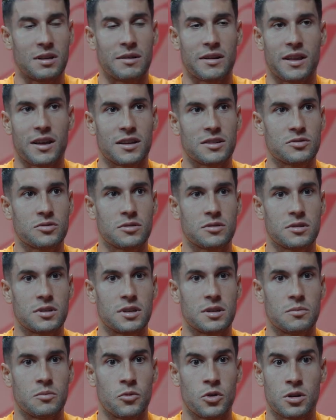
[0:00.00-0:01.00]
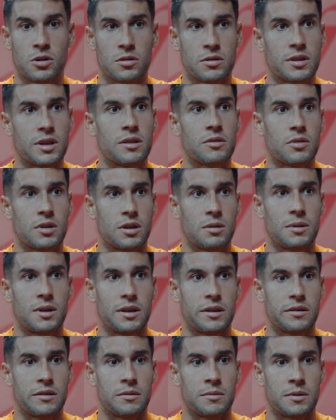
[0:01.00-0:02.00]
la verdad que estoy muy contento a
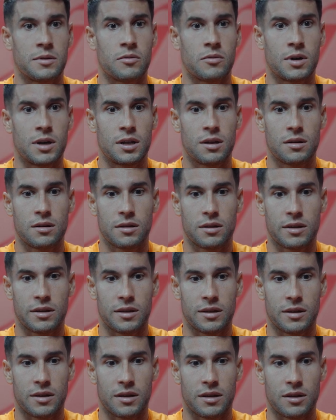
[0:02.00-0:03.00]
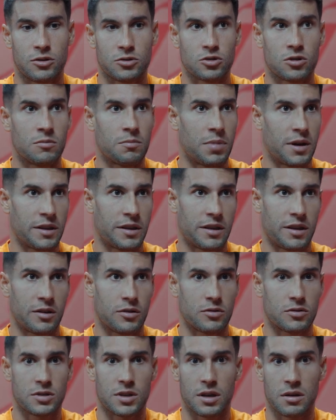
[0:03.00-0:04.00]
nivel individual, eh, los
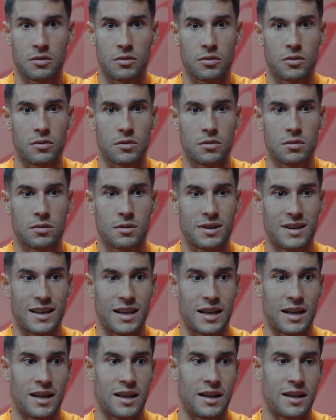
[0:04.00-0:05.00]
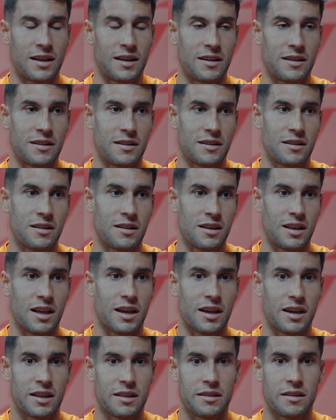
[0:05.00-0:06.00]
compañeros, el club, la,
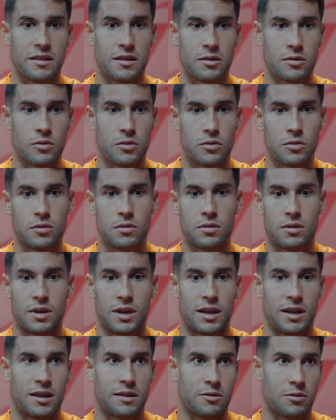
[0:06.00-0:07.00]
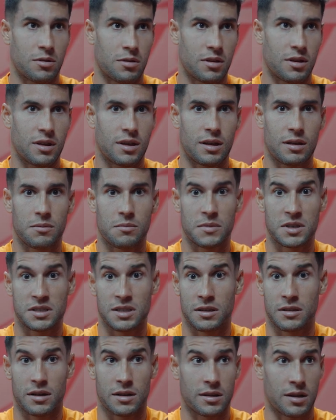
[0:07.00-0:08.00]
gente del club, la torcida, me
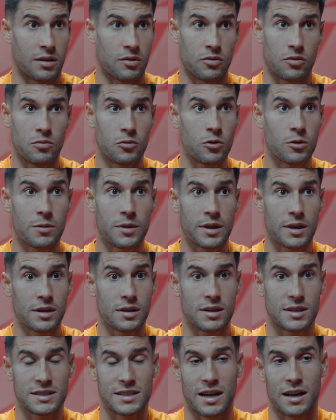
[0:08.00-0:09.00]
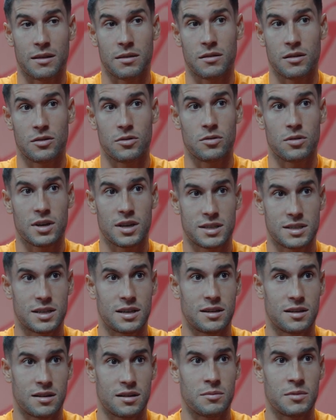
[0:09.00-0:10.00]
están tratando muy bien, están haciendo que
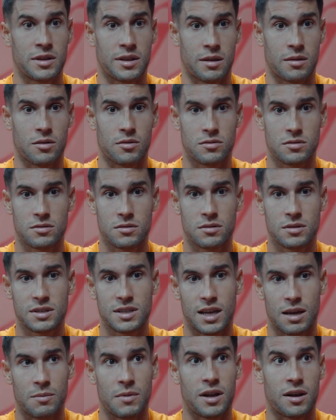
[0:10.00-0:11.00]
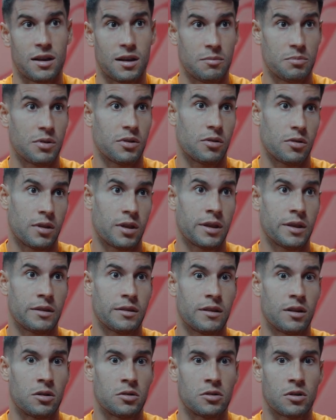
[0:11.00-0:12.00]
esa aclimatación sea más rápido de,
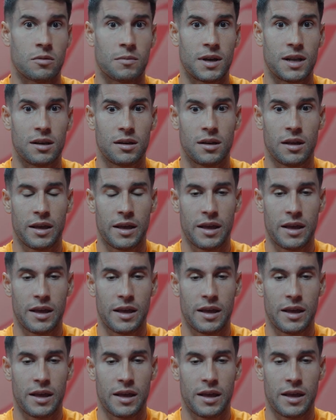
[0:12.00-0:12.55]
de lo normal